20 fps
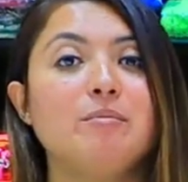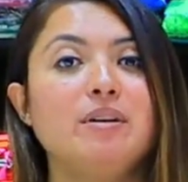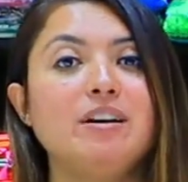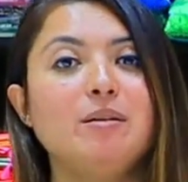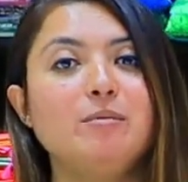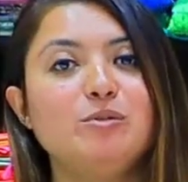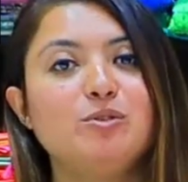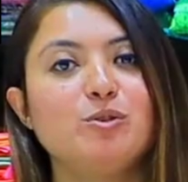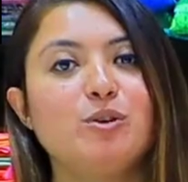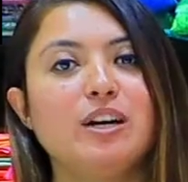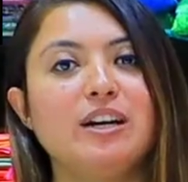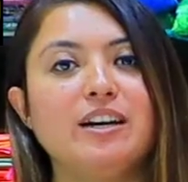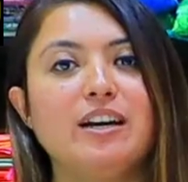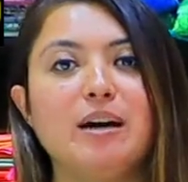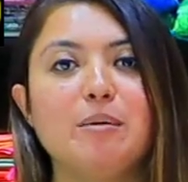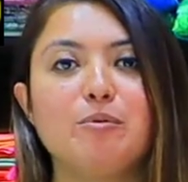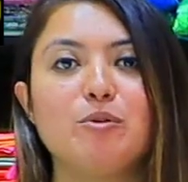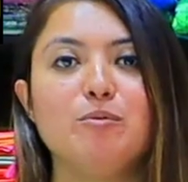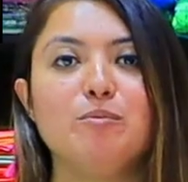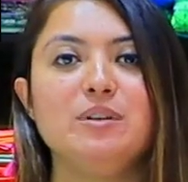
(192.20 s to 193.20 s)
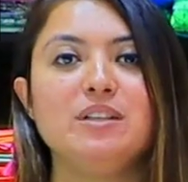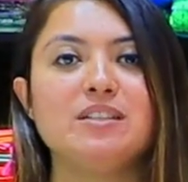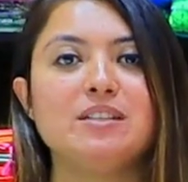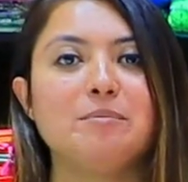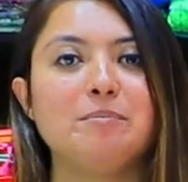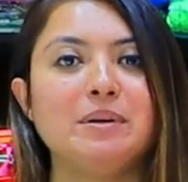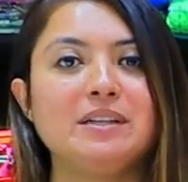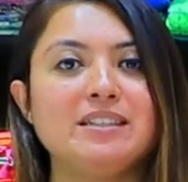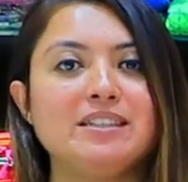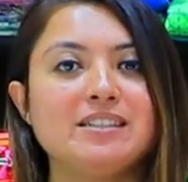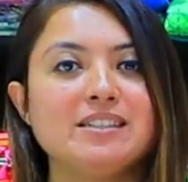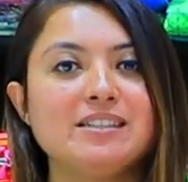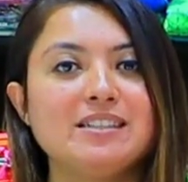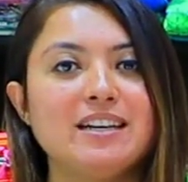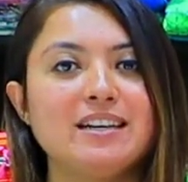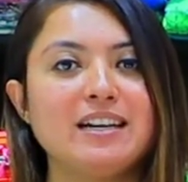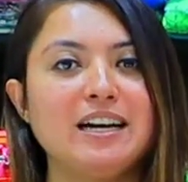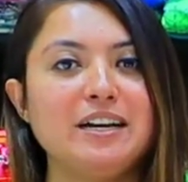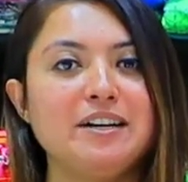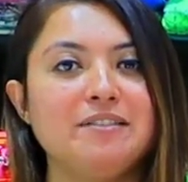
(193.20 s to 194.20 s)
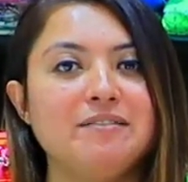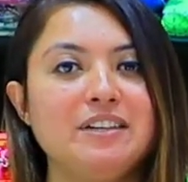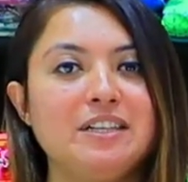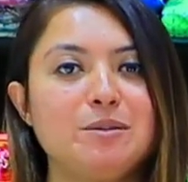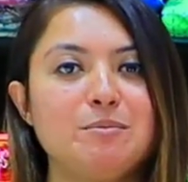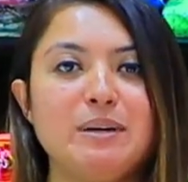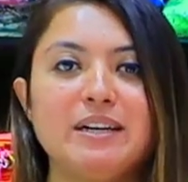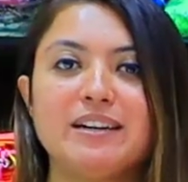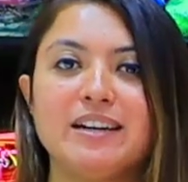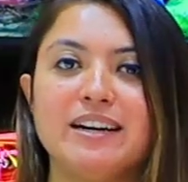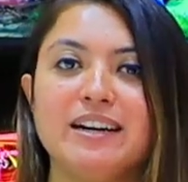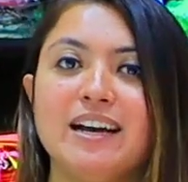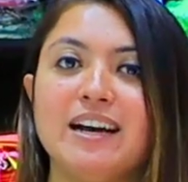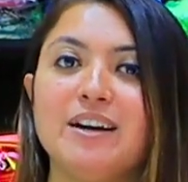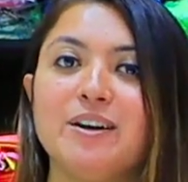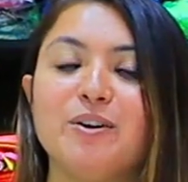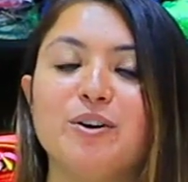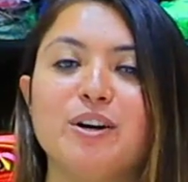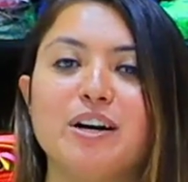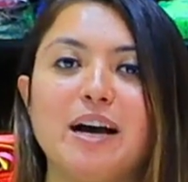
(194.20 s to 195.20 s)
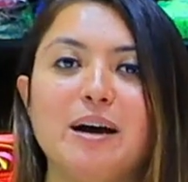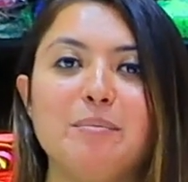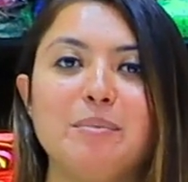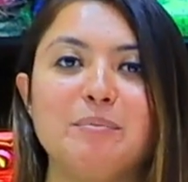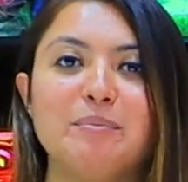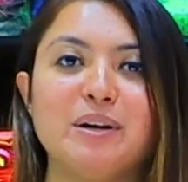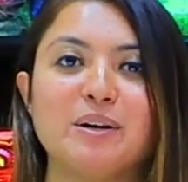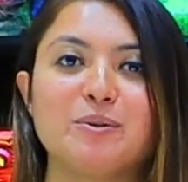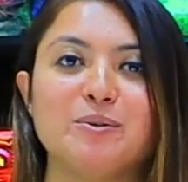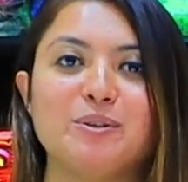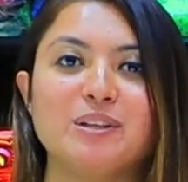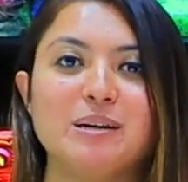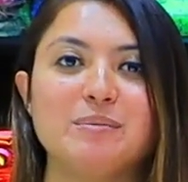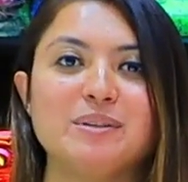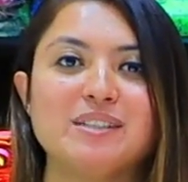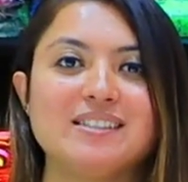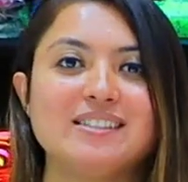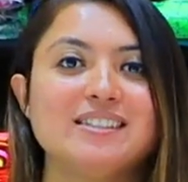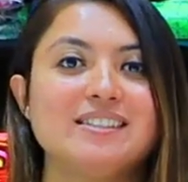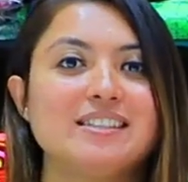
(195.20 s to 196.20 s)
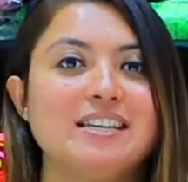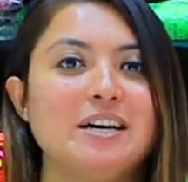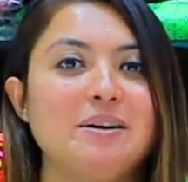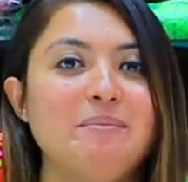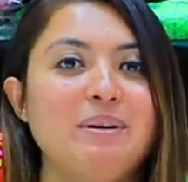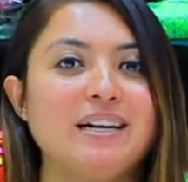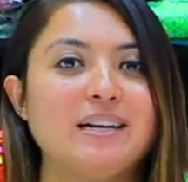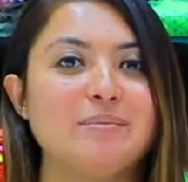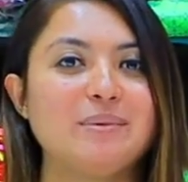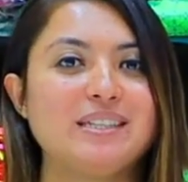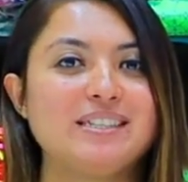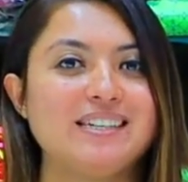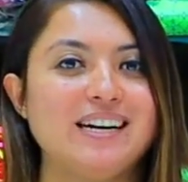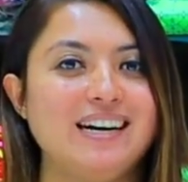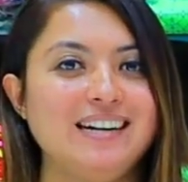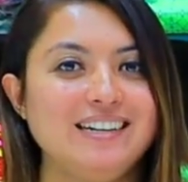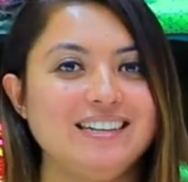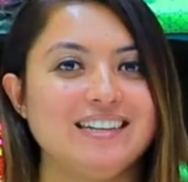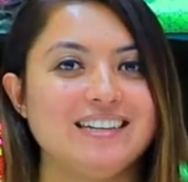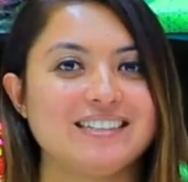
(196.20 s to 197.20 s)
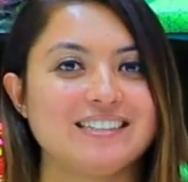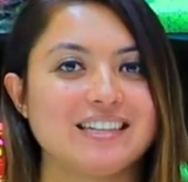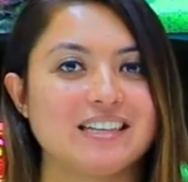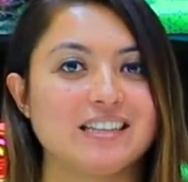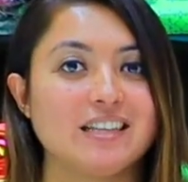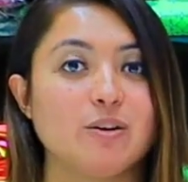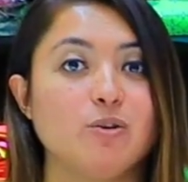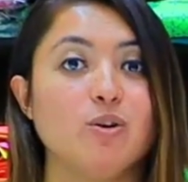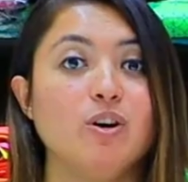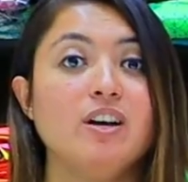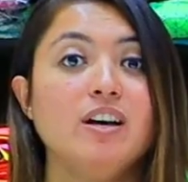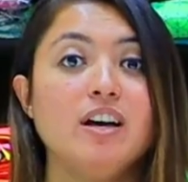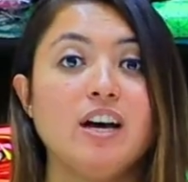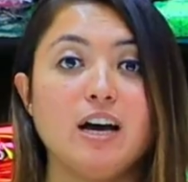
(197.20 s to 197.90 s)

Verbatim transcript: मतलब जो है ना आपको बीस से पच्चीस हज़ार का इन्वेस्टमेंट करना है और आप अपना खुद का बिजनेस घर बैठे भी स्टार्ट कर सकते हो